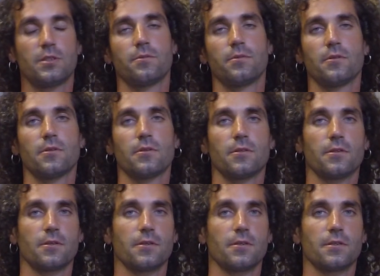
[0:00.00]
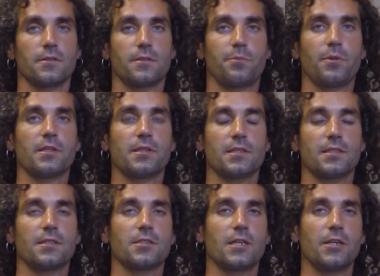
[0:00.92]
э,
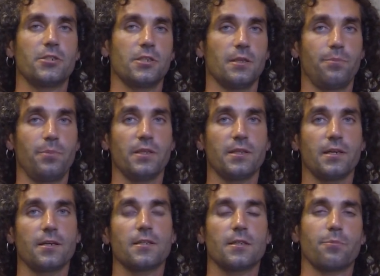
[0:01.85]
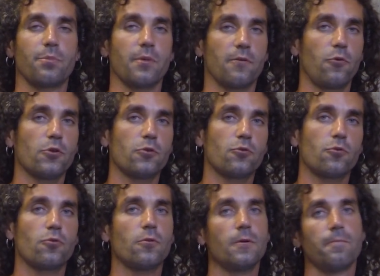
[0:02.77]
спиртосодержащий напиток, например,
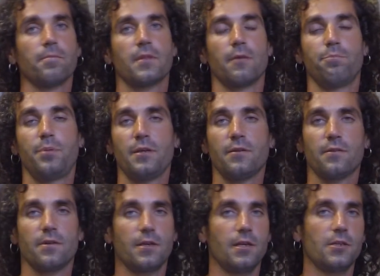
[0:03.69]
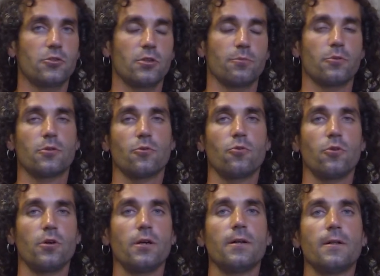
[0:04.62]
водку, там, пиво или что-нибудь
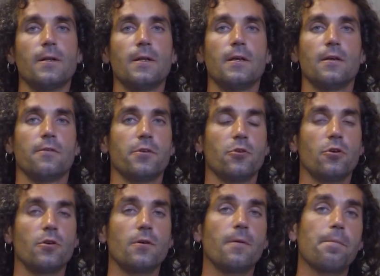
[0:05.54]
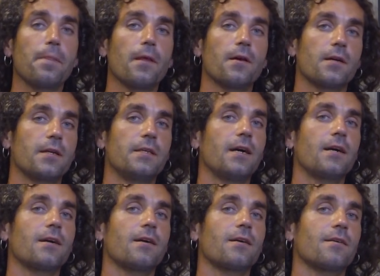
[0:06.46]
другое, вино,
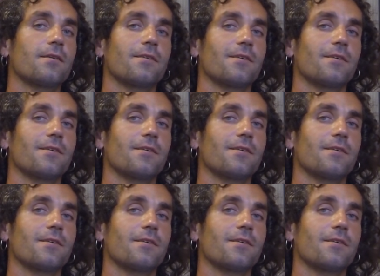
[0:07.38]
коньяк, э,